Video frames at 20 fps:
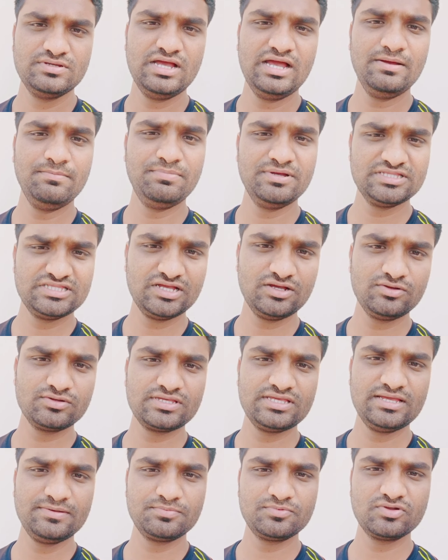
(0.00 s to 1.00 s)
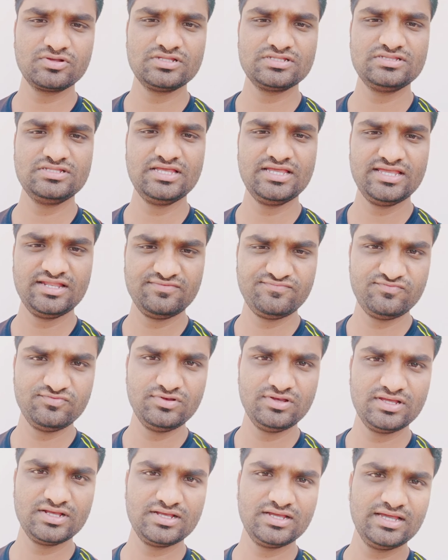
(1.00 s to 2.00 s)
आप बताओ कि आपको कितना हेल्पफुल
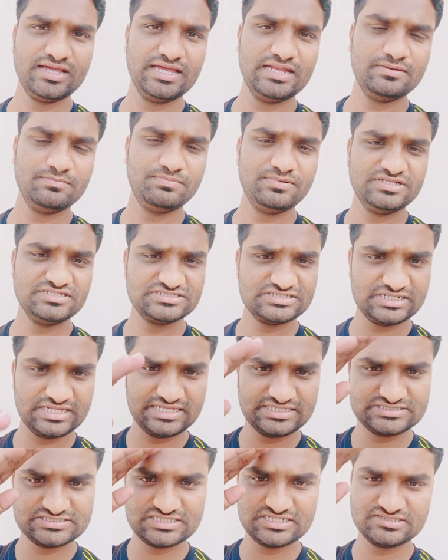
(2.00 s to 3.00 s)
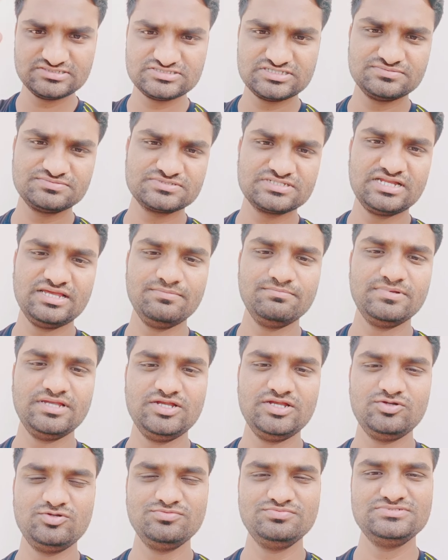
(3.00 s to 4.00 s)
लगा एंड प्लीज़ लाइक शेयर एंड सब्सक्राइब माई
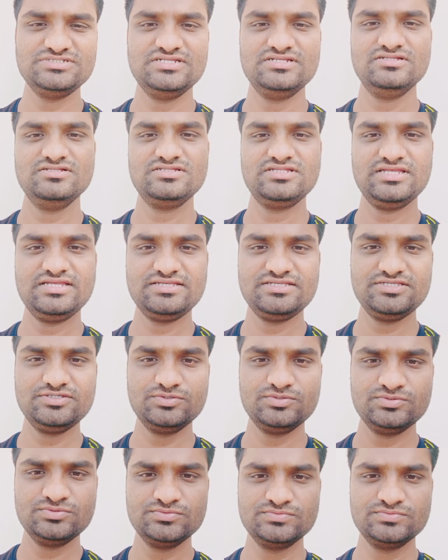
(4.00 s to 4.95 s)
यूट्यूब चैनल थैंक यू